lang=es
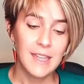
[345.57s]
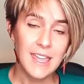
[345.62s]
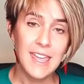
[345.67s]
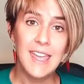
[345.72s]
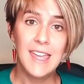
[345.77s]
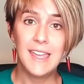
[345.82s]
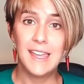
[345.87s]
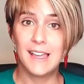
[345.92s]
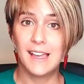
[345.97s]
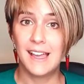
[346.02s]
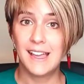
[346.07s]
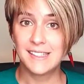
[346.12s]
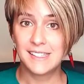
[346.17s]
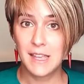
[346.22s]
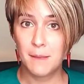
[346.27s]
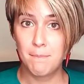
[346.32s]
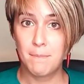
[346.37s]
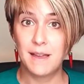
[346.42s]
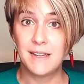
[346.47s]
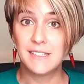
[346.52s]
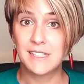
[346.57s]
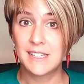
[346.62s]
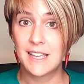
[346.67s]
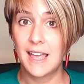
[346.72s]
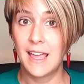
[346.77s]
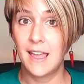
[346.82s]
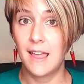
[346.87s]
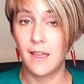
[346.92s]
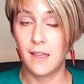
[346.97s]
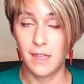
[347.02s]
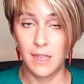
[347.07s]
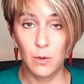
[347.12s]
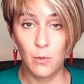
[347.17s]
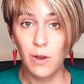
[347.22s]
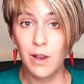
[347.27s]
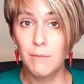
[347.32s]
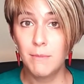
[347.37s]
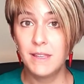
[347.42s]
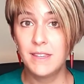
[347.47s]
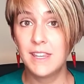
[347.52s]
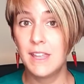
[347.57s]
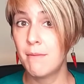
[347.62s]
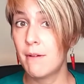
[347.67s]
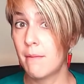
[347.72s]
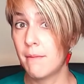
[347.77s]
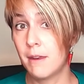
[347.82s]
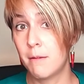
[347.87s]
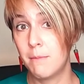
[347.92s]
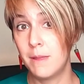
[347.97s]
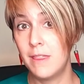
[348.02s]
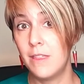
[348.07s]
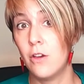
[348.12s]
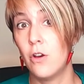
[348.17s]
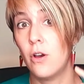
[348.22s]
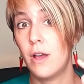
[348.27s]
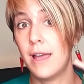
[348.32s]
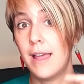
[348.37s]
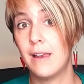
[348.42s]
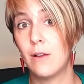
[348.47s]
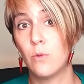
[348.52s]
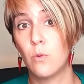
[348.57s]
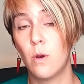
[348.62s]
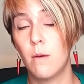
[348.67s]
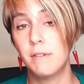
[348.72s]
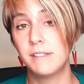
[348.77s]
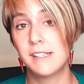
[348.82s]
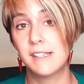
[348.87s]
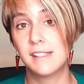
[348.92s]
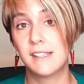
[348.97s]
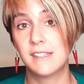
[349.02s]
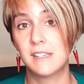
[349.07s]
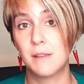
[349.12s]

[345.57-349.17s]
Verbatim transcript: y que sepas que igualmente va a haber vídeo el jueves de esta